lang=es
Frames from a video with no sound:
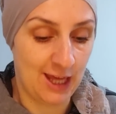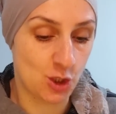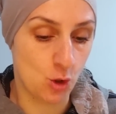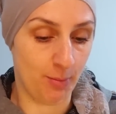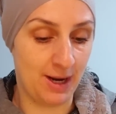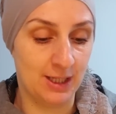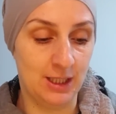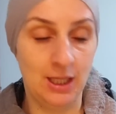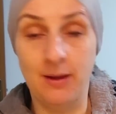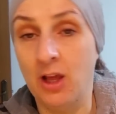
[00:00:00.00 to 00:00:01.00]
Queso
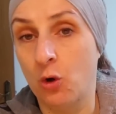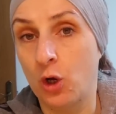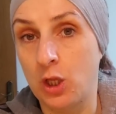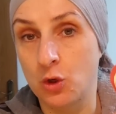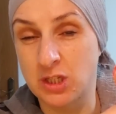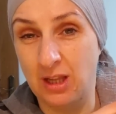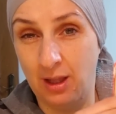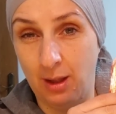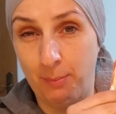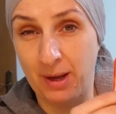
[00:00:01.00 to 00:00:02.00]
Abarti, he cogido
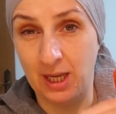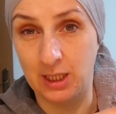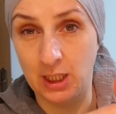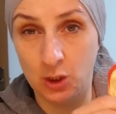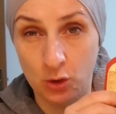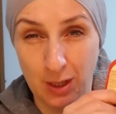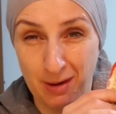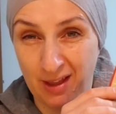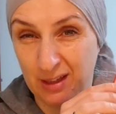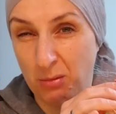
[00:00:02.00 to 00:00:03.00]
este paquetito.
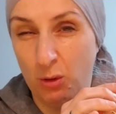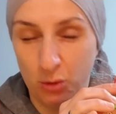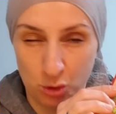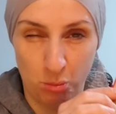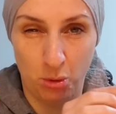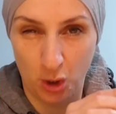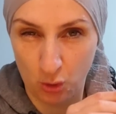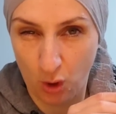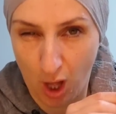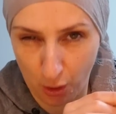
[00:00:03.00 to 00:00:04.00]
La verdad que también lo he visto un
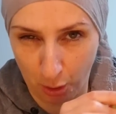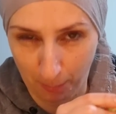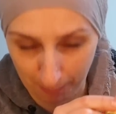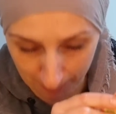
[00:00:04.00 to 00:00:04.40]
poquito caro.